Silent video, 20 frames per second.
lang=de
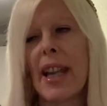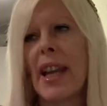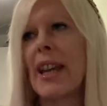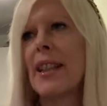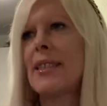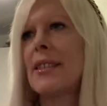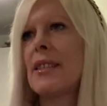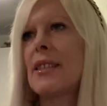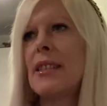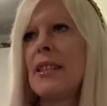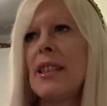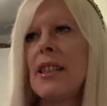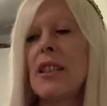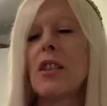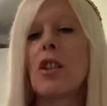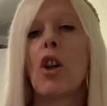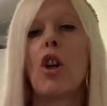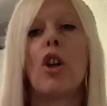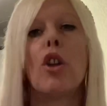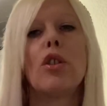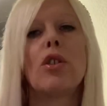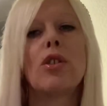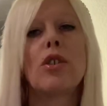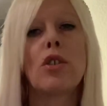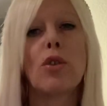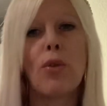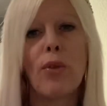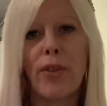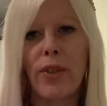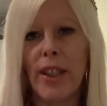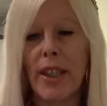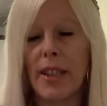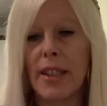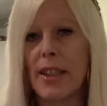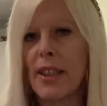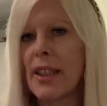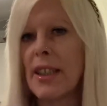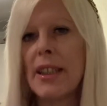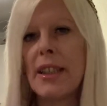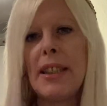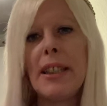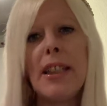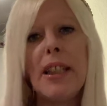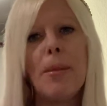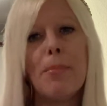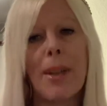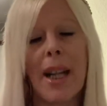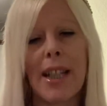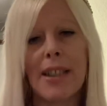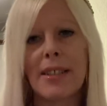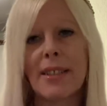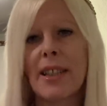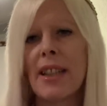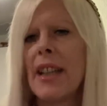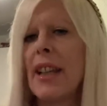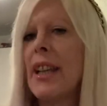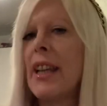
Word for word: Er ist nicht zu viel, niemals.